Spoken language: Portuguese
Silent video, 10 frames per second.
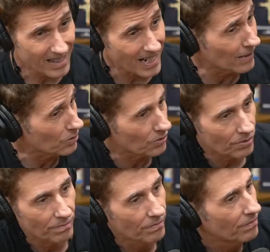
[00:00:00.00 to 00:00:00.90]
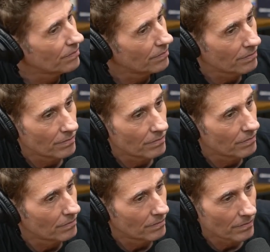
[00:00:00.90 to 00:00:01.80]
Excessos
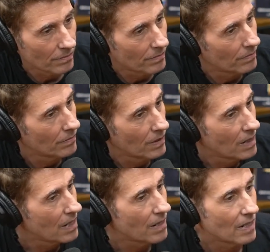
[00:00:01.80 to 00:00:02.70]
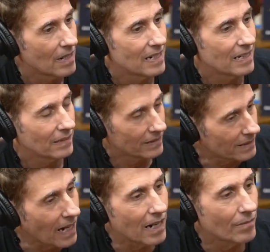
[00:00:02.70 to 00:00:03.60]
ah, tava, tava sem limite.
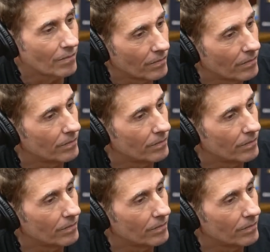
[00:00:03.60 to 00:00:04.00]
Porque é. tava